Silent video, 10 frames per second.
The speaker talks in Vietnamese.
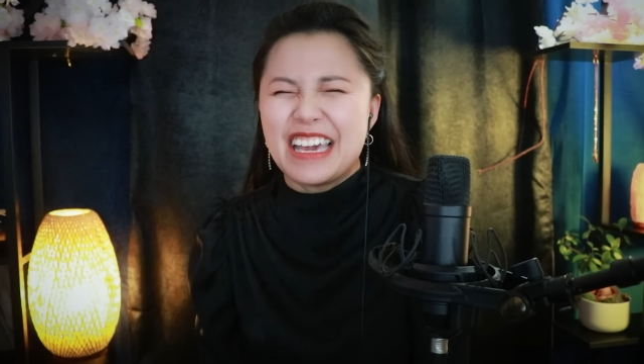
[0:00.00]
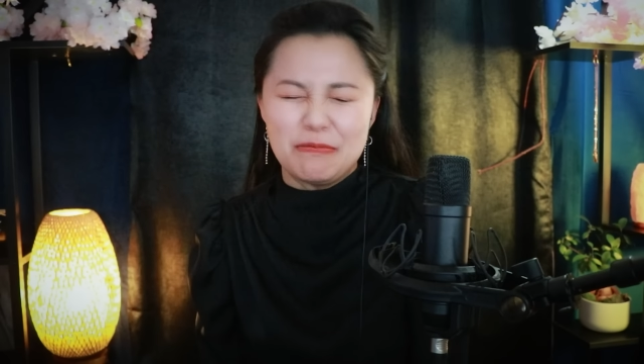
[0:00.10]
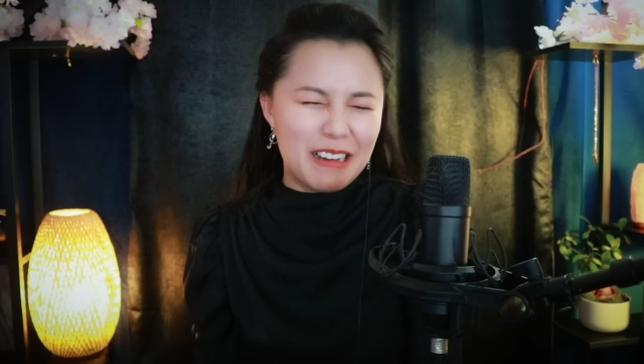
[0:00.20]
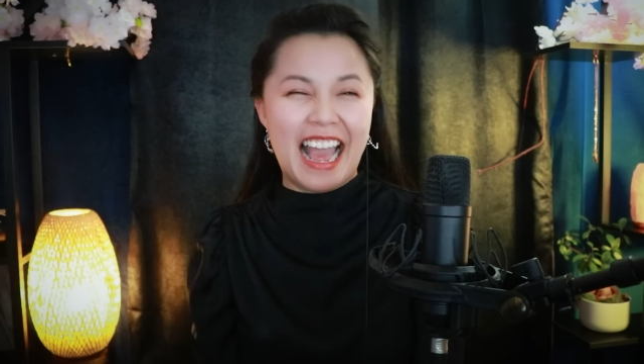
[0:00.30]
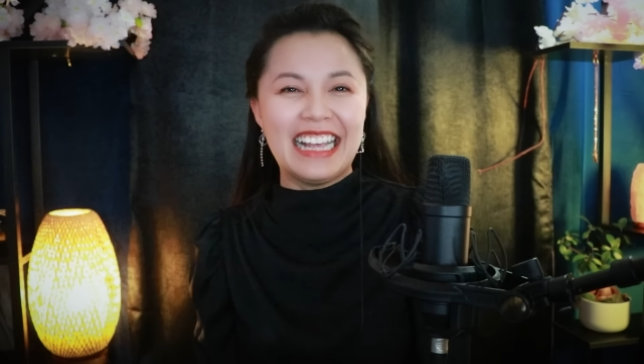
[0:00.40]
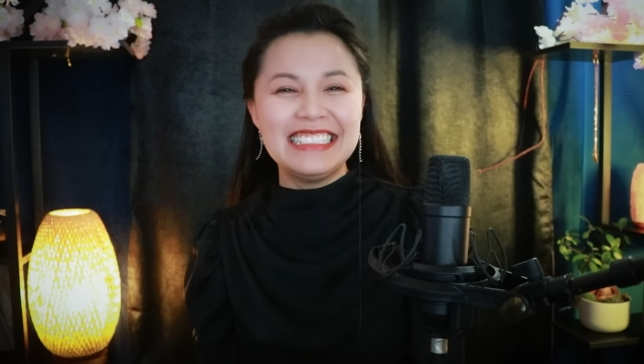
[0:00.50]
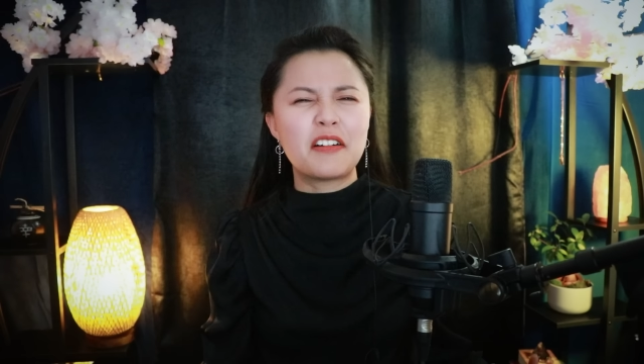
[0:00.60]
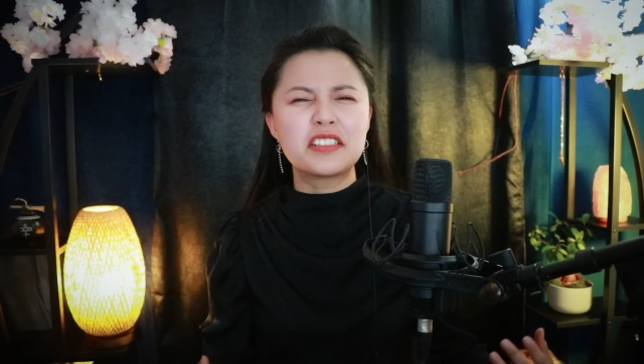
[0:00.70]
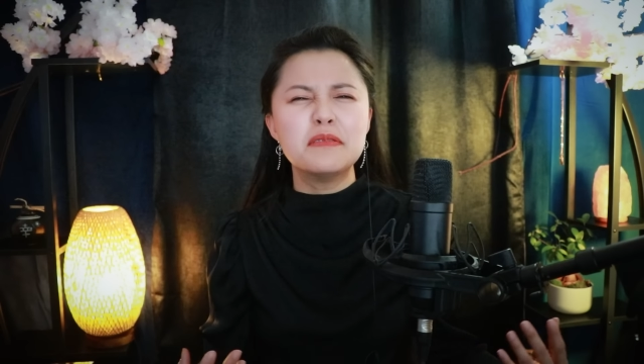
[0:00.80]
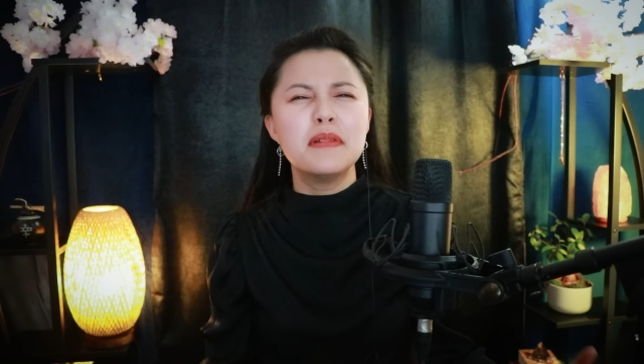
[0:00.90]
các bạn
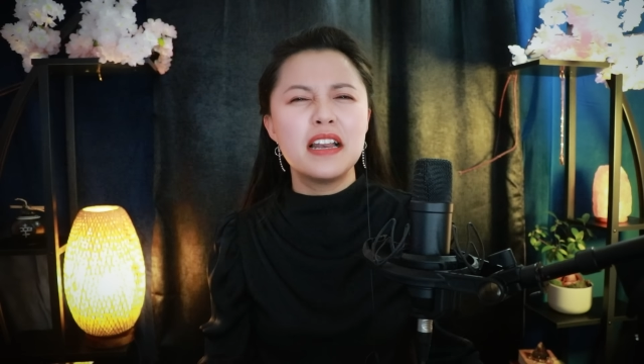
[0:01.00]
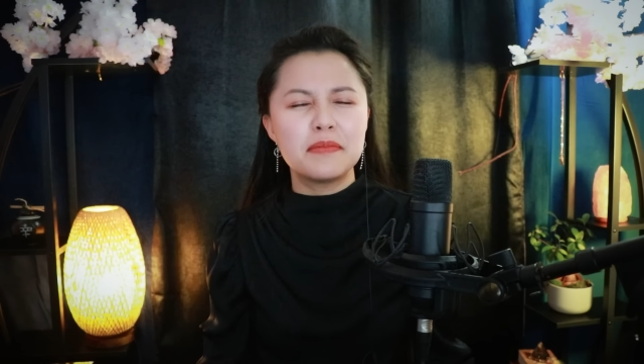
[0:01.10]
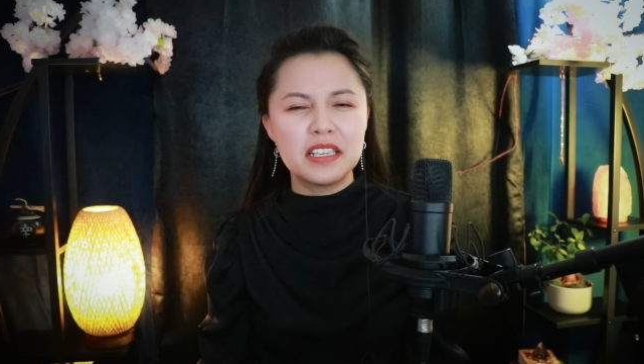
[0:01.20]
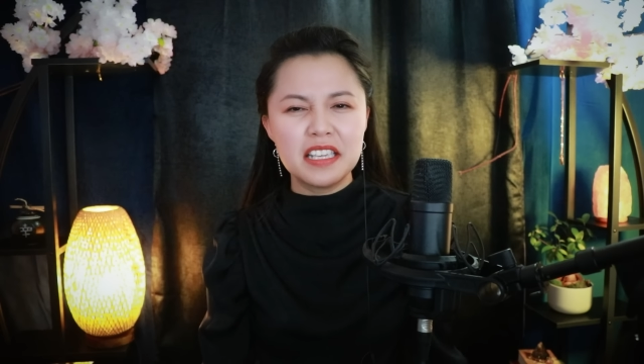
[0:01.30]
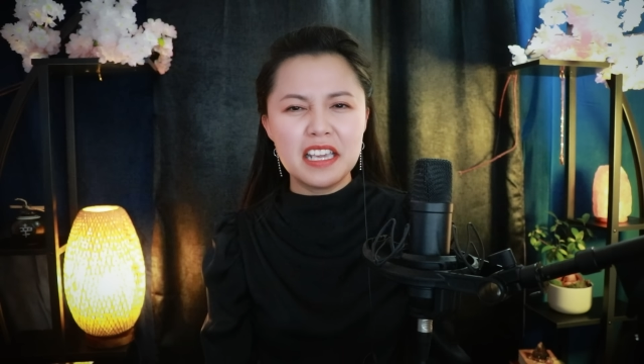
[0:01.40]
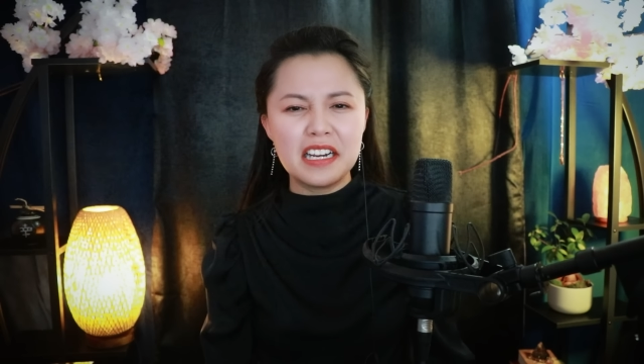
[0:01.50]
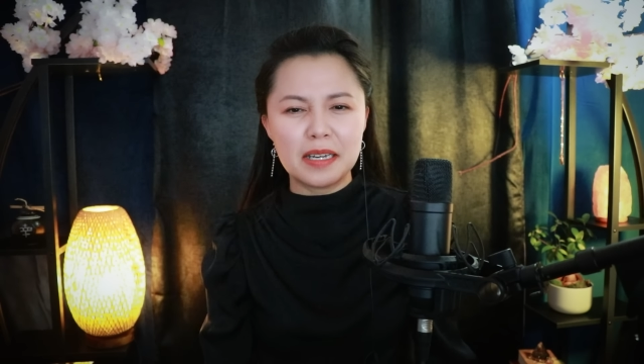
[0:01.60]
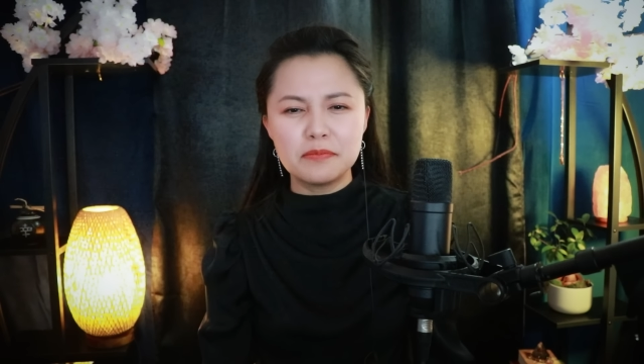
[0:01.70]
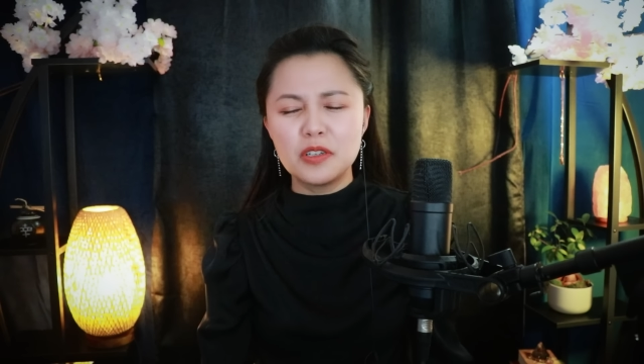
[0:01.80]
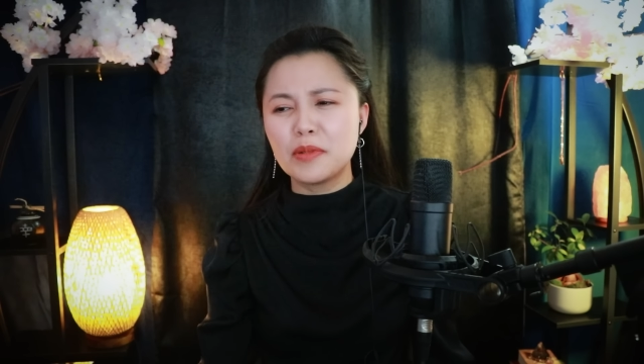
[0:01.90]
hồi xưa mê làm diễn viên
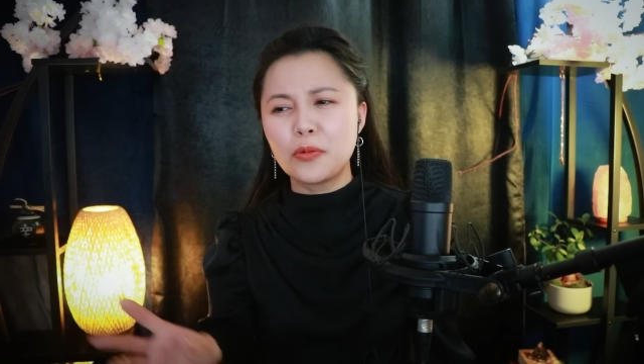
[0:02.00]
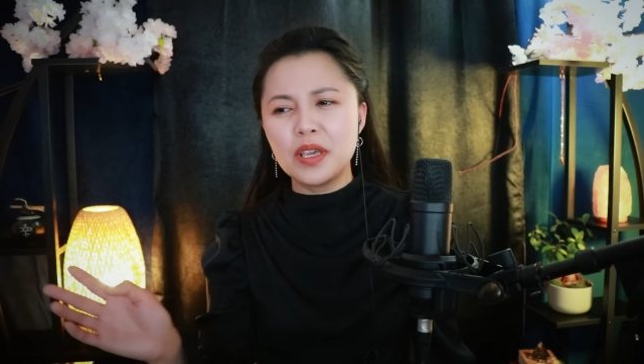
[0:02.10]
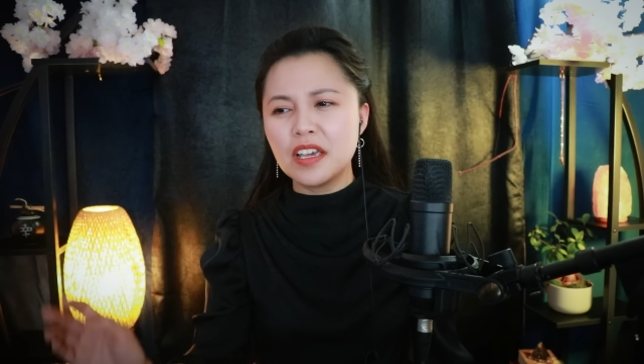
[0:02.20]
lắm nhưng mà nguyên